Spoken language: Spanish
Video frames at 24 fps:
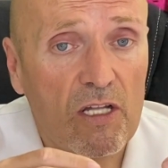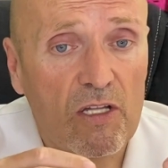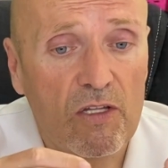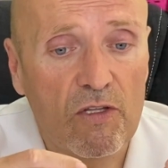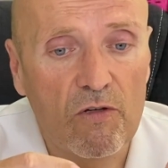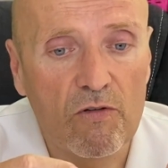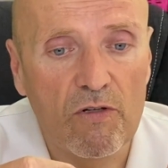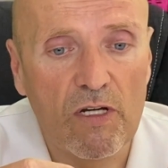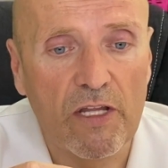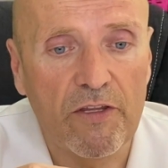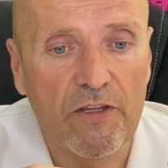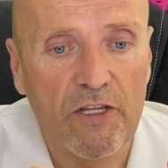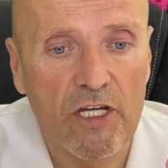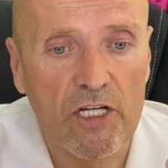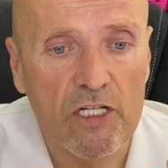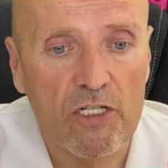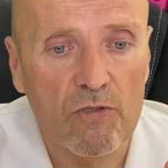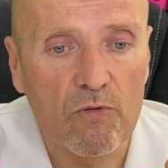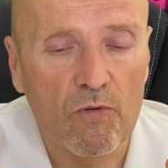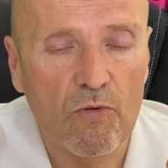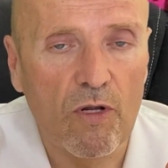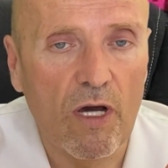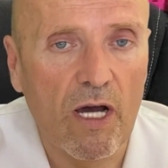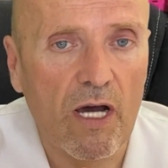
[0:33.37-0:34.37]
de una
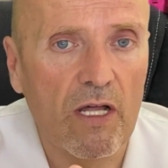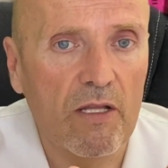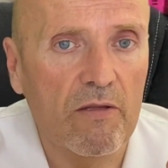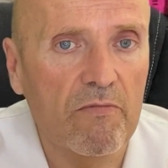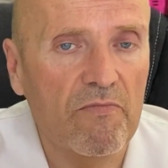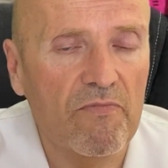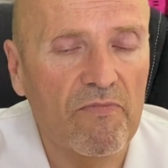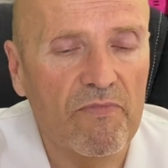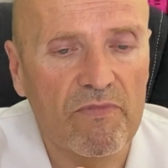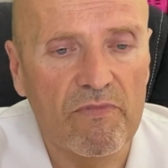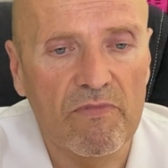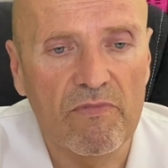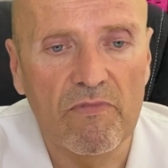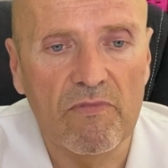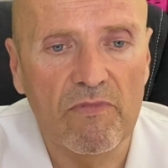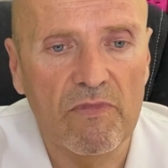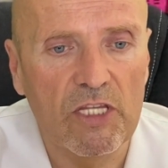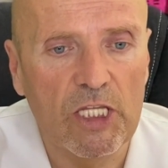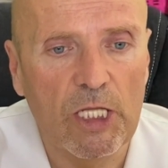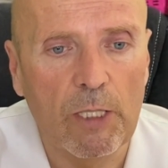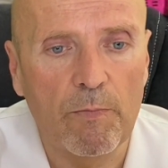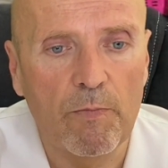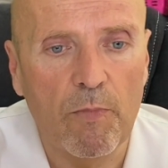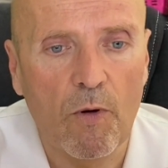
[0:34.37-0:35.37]
textura mm,
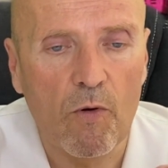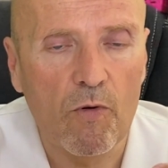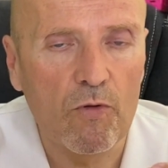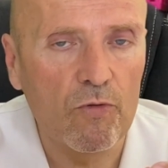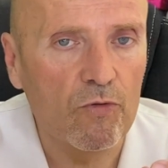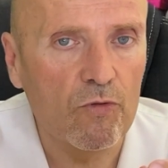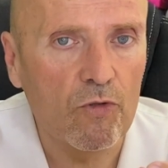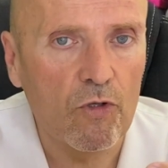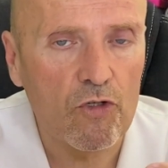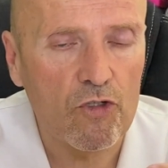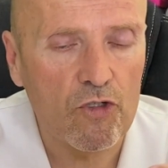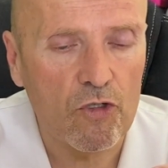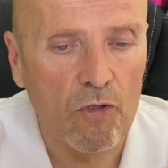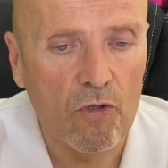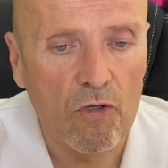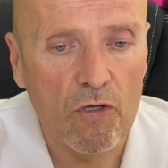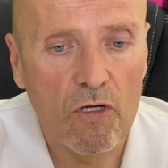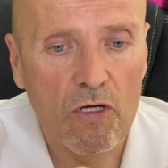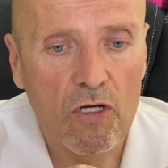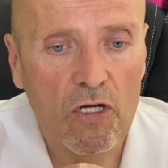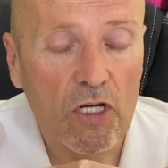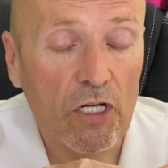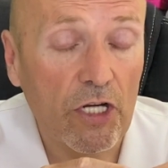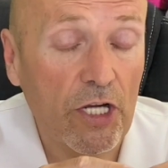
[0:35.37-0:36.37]
tipo
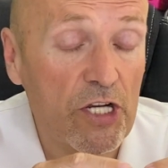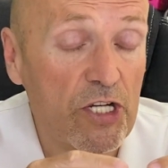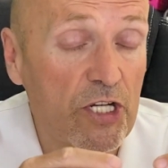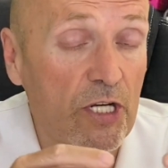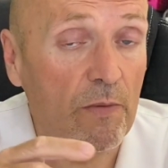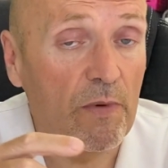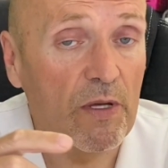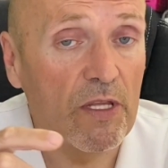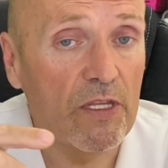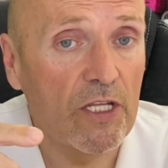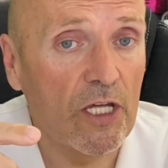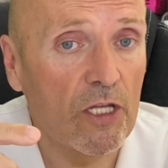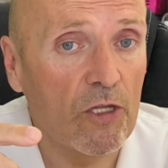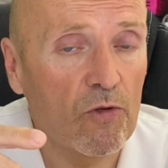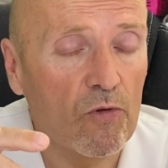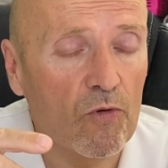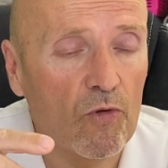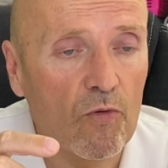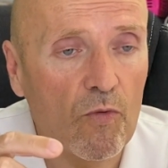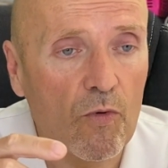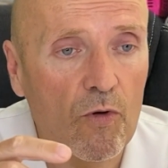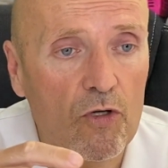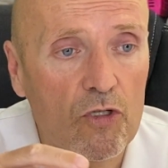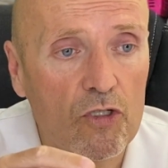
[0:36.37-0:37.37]
untoso, que se vende en
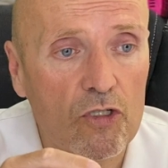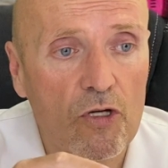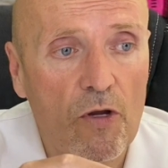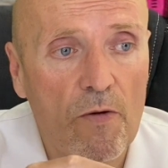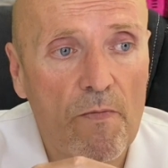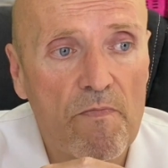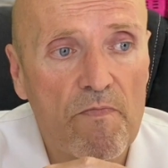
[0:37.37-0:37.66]
tubos,